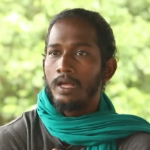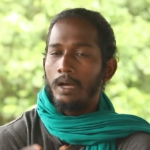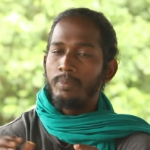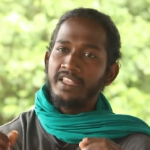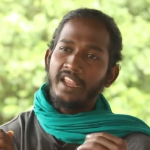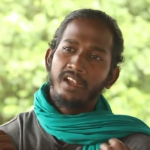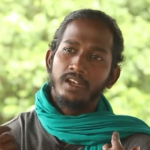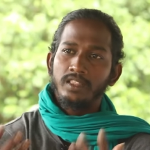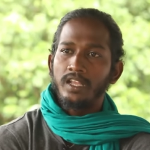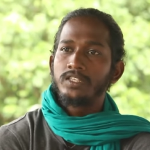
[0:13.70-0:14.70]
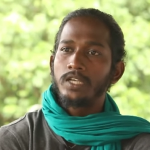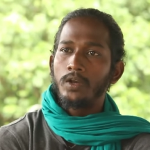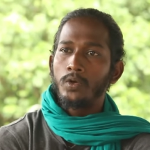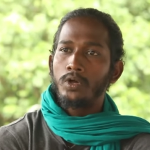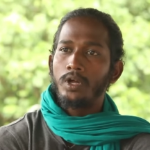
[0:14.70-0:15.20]
அப்போ நீங்கள் என்ன
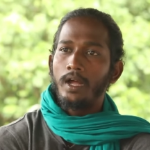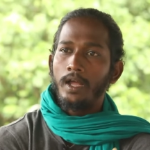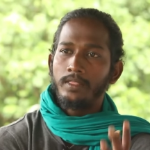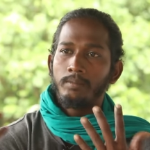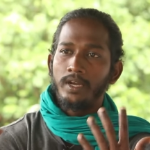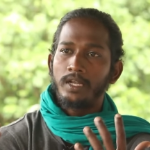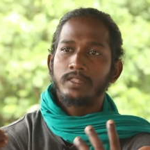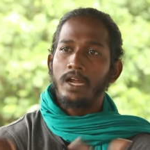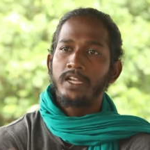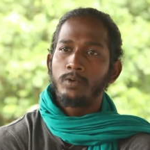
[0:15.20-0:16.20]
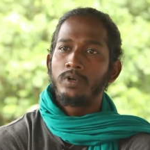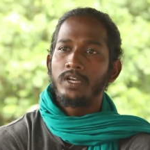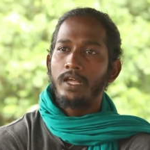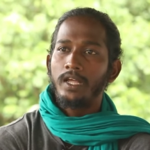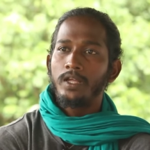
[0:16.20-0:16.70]
தெளித்தாலும் அந்த மெழுகை தாண்டி
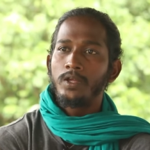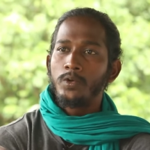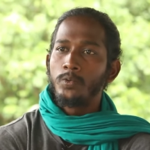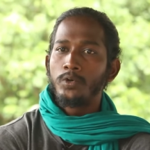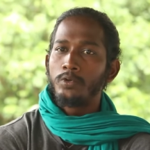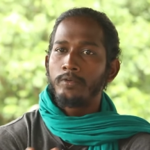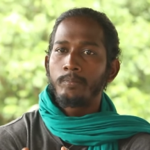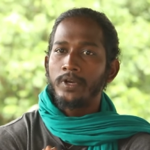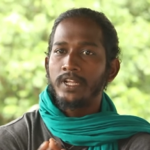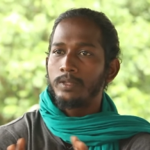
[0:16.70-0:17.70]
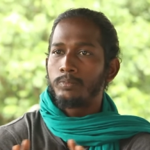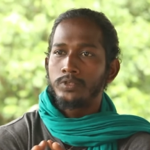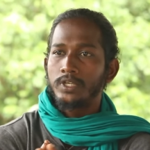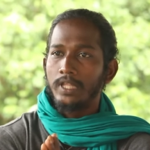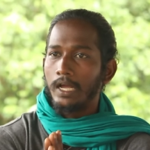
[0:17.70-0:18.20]
உள்ளே ஊடுருவி போயிட்டு அந்த
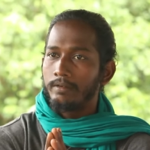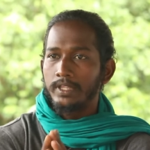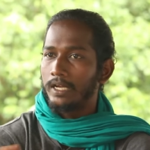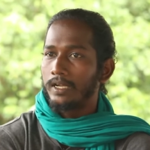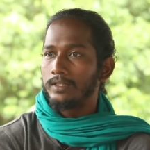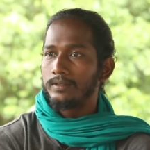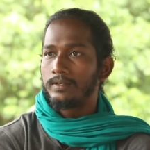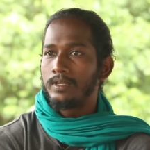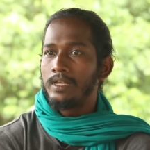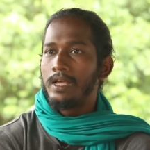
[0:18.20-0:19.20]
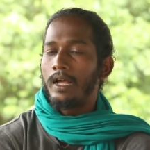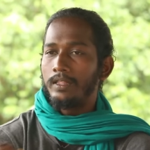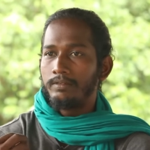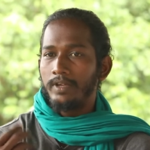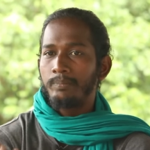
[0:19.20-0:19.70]
பூச்சியை தாக்கவே தாக்காது அது
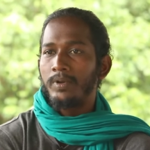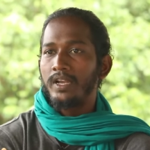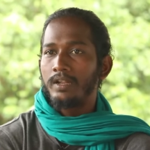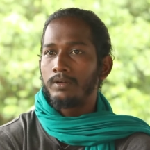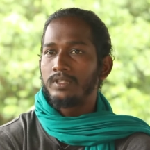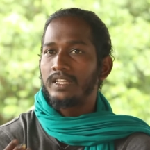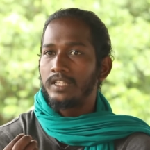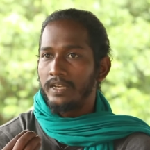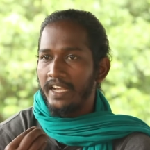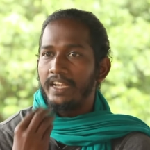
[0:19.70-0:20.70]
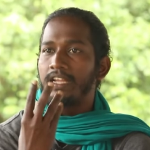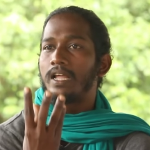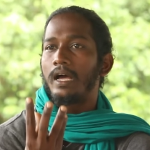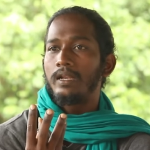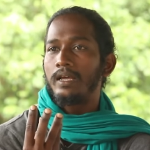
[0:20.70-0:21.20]
வேப்ப எண்ணெய் வந்து அந்த
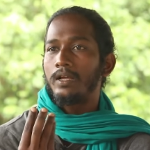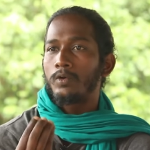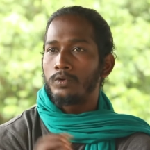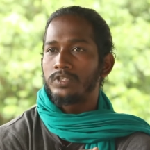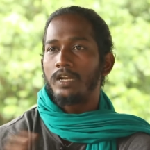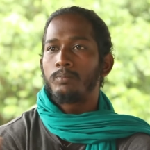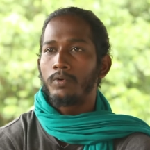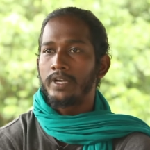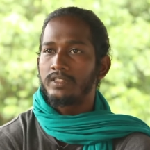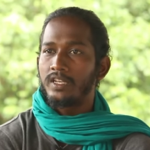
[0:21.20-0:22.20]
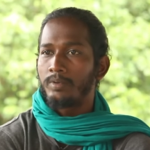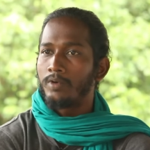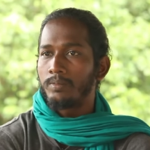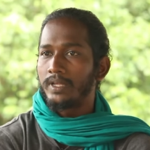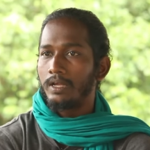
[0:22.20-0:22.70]
நெடினால் கொஞ்ச நாள் போயிட்டு திருப்பி
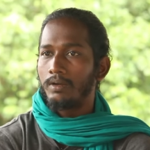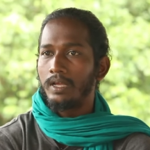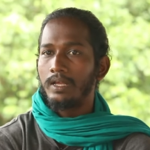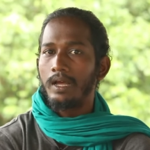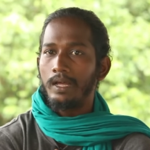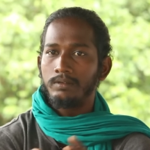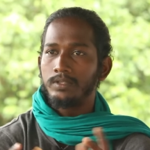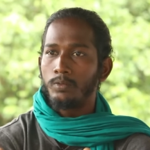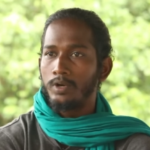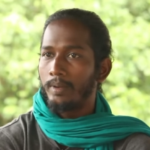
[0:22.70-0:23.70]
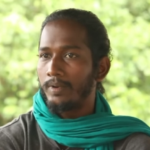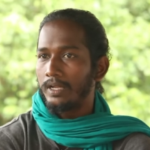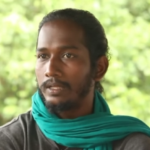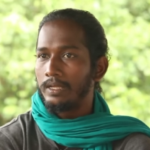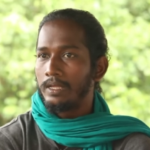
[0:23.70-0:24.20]
வருமே தவிர அதை வந்து ஒன்றுமே
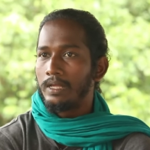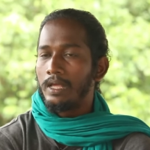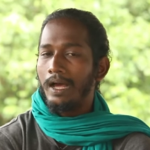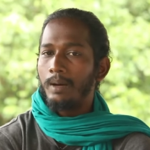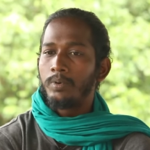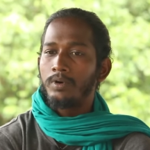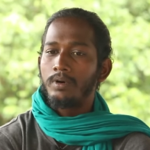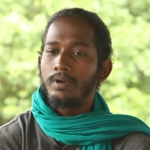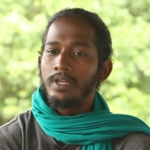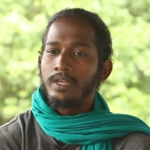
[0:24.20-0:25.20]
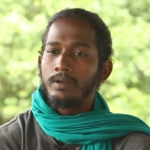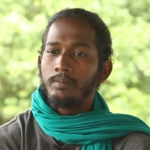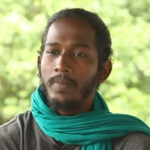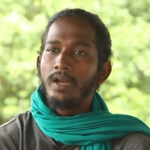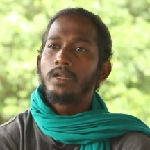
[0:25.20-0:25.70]
பண்ணாது அப்போது
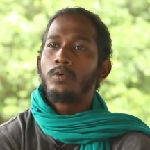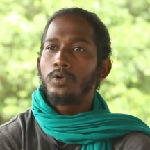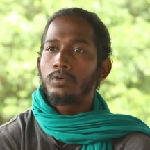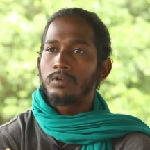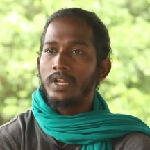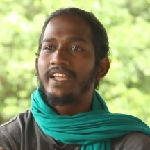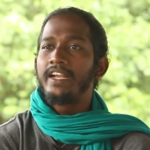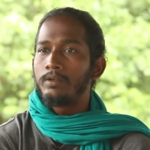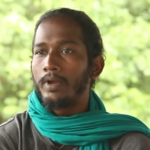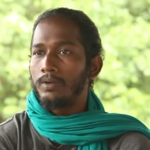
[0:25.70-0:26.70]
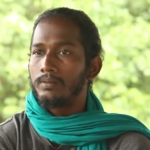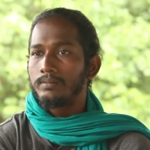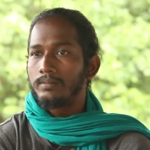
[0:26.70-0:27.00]
மெழுகு உருக்கணுன்னா ஹீட் வேணும்